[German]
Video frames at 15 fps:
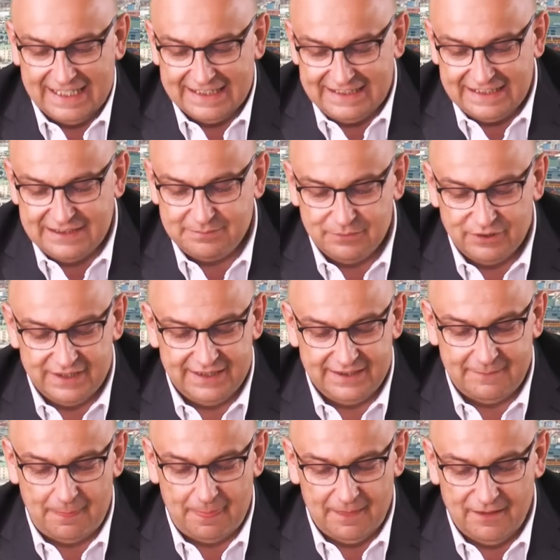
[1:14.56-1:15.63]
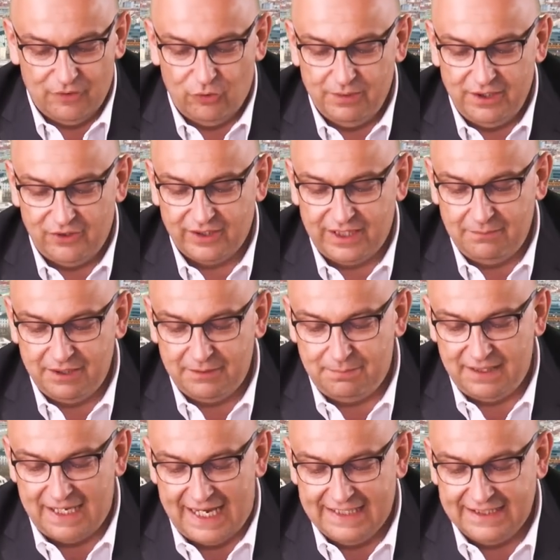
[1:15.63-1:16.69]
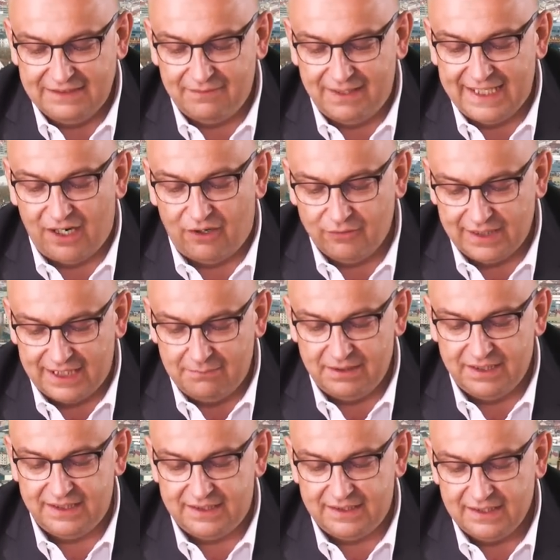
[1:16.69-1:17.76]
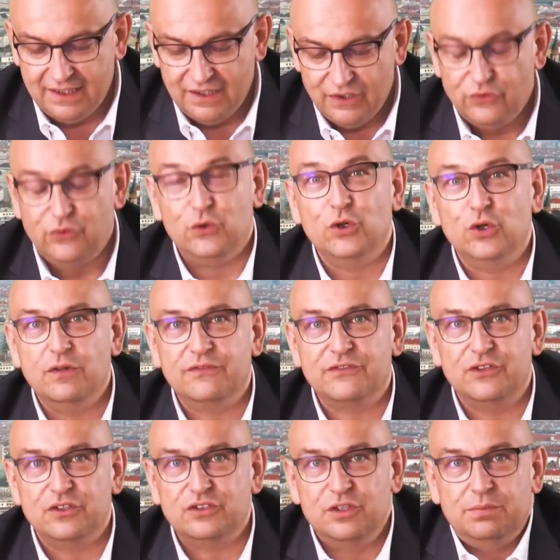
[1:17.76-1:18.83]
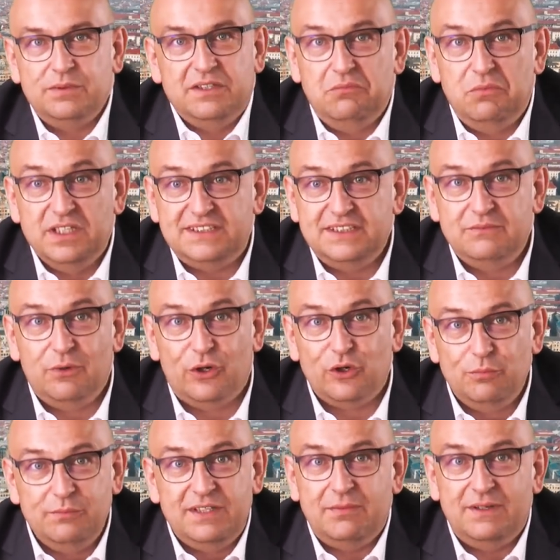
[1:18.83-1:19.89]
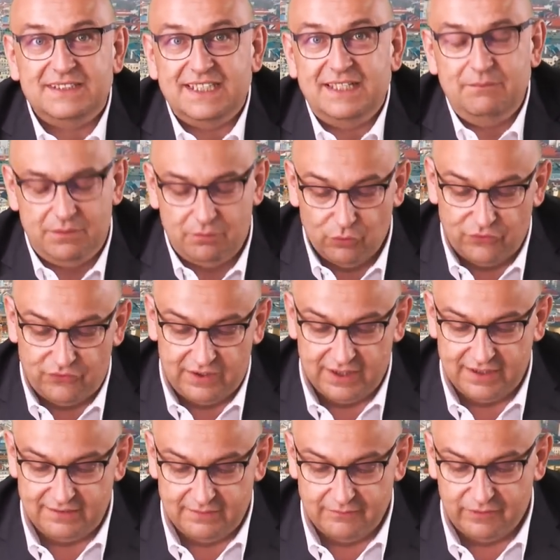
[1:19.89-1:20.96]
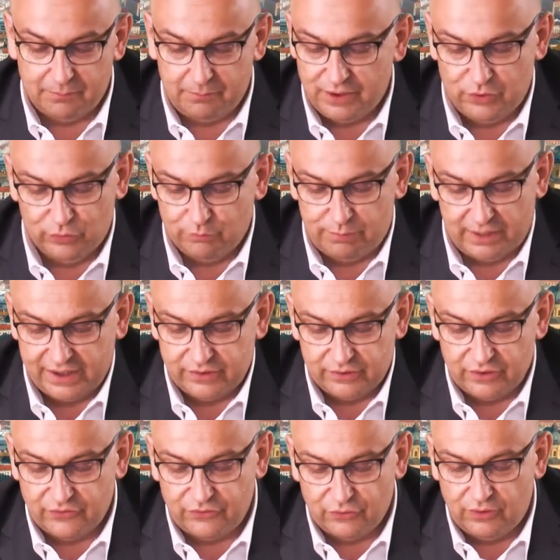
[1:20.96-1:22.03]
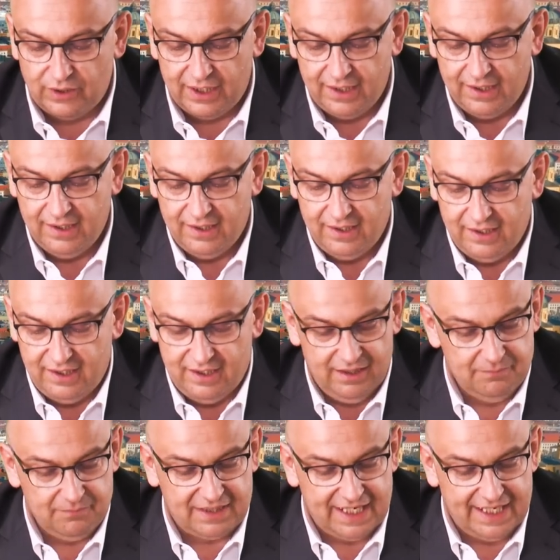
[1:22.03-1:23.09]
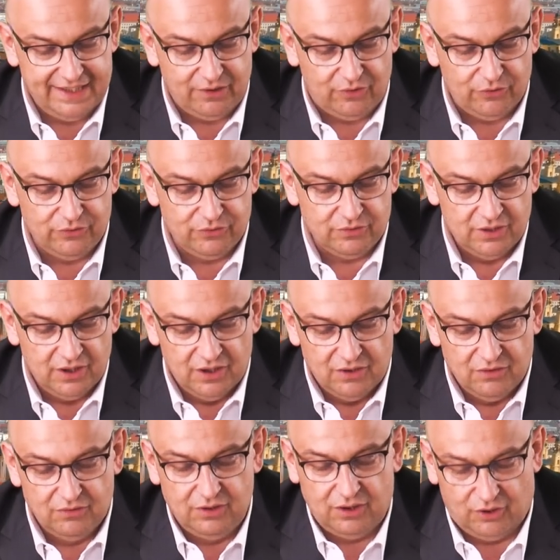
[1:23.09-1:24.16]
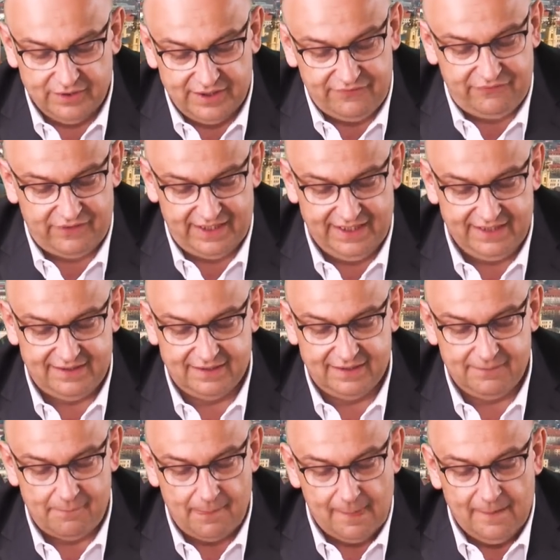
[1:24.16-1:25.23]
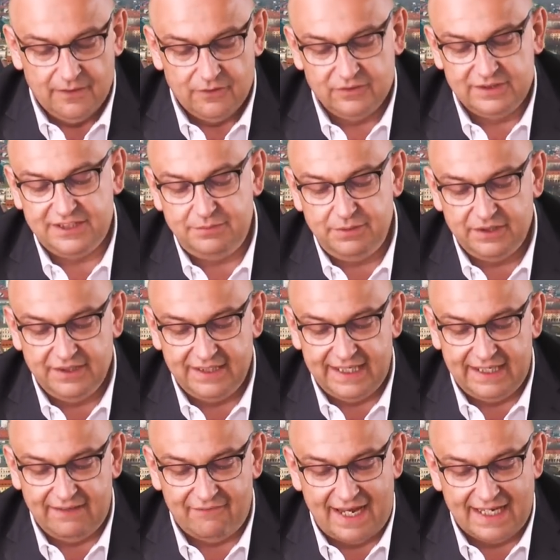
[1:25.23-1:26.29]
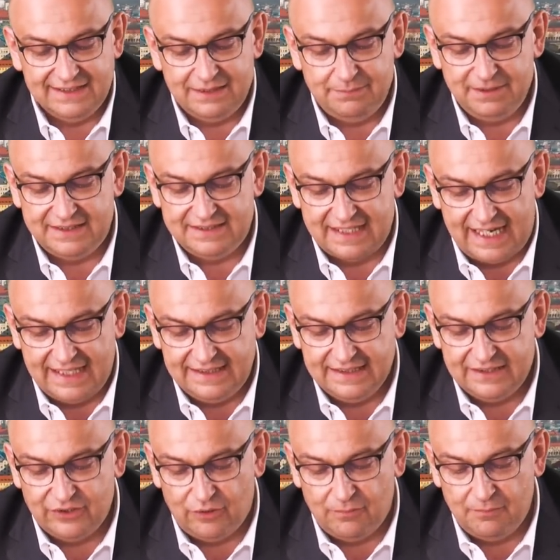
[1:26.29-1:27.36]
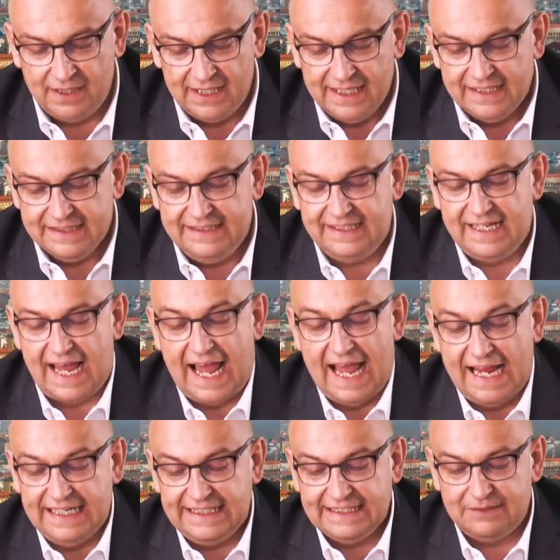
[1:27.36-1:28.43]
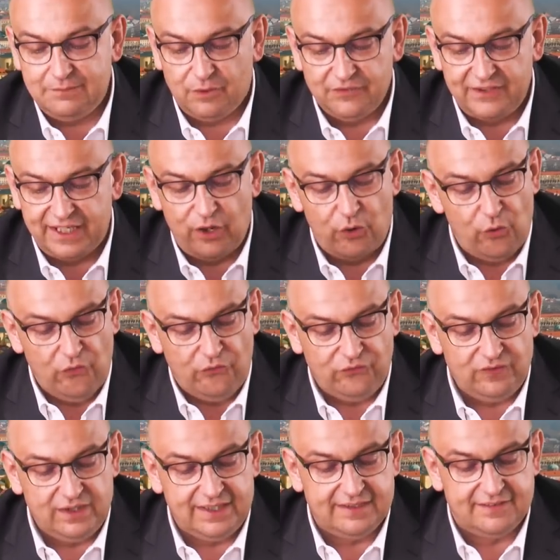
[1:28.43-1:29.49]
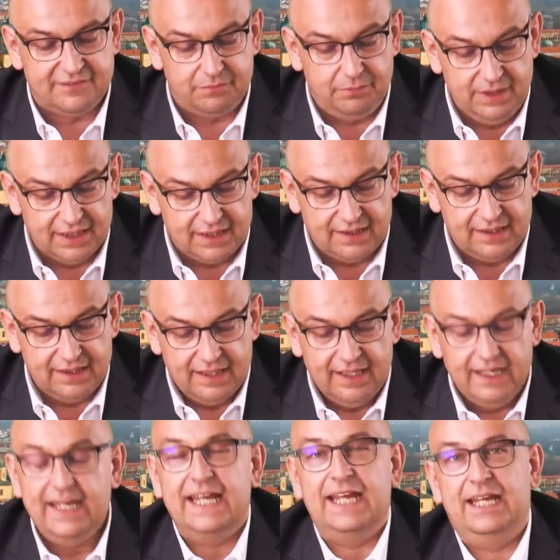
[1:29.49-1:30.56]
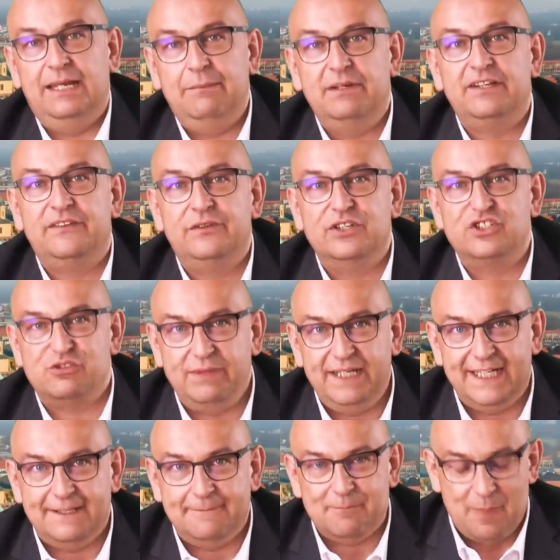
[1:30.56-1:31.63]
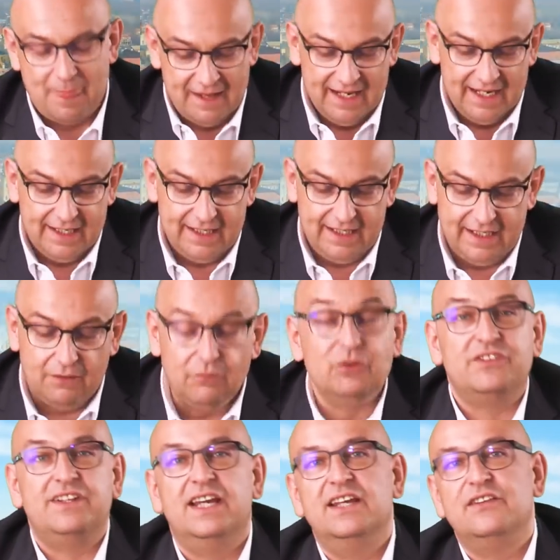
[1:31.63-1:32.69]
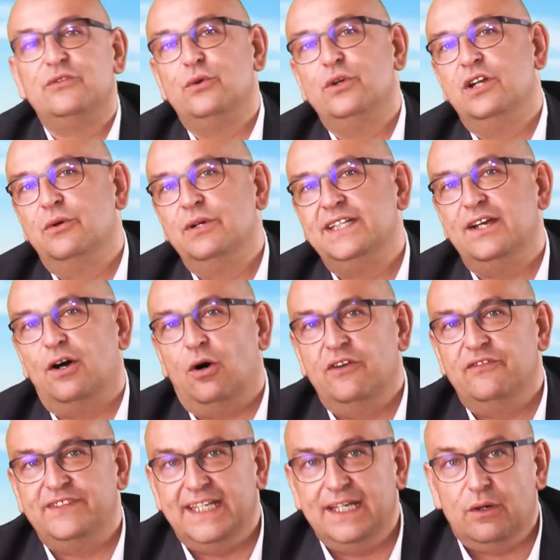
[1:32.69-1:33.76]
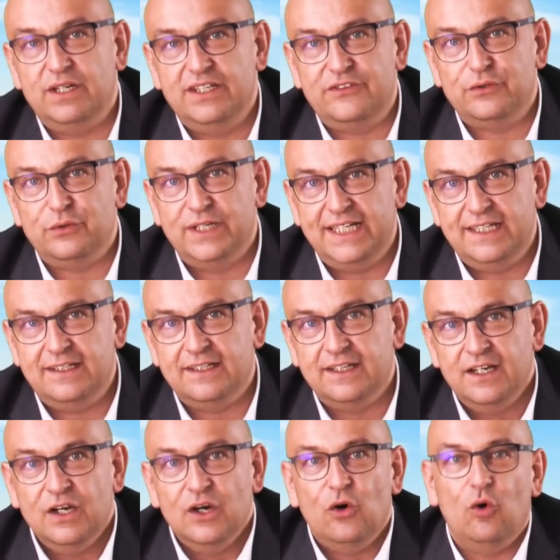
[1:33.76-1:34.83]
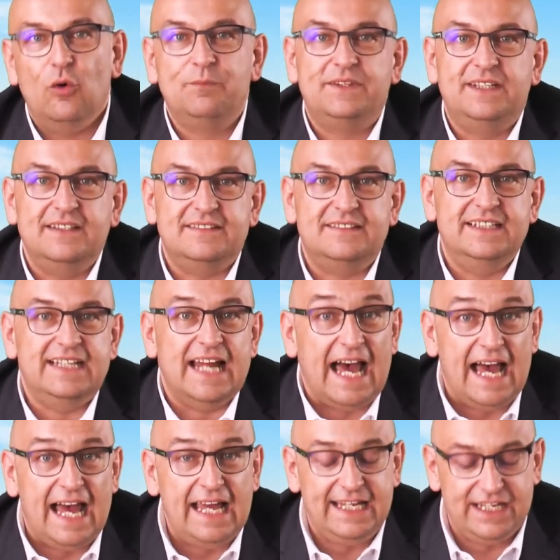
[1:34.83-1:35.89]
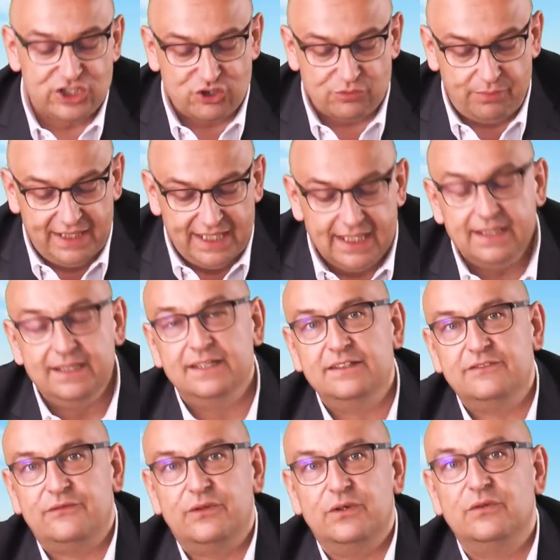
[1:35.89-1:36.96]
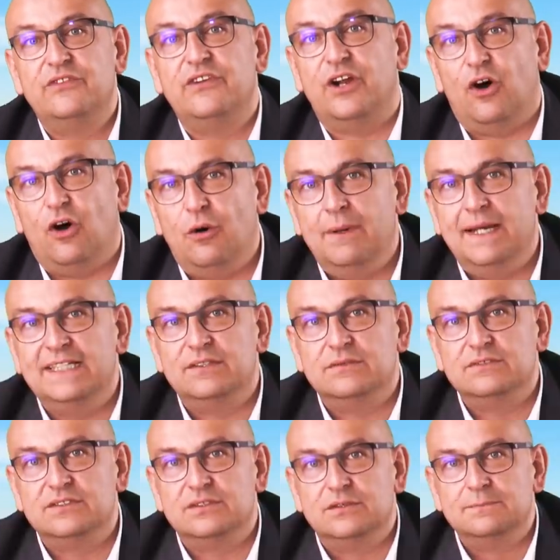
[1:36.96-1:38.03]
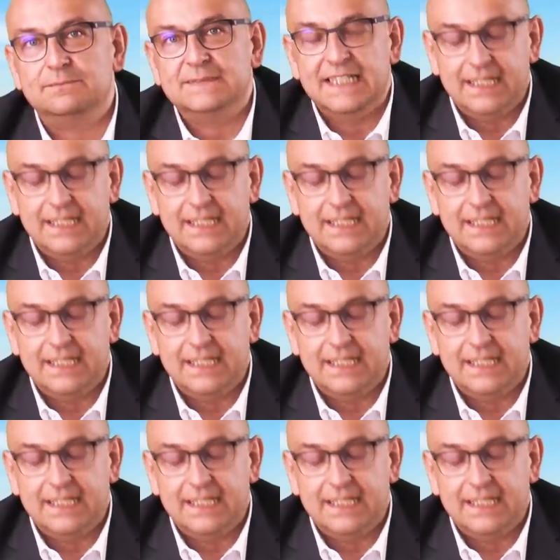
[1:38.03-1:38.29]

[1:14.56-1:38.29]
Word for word: Auch diesmal habe ich ihn angeblich beleidigt, weil ich angeblich Södolf gesagt habe. Ich weiß nicht warum, ich weiß ja nicht, wie wusste er das in Verbindung bringt oder so. Ähm, keine Ahnung. Und Landesverräter und das wird würden in einer Weise bezeichnet haben, die geeignet war, sein öffentliches Wirken erheblich zu erschweren. Naja, was der Herr Söder heute halt die AfD alles so nennt, ob das nicht auch erschwerend ist für unsere Arbeit und so.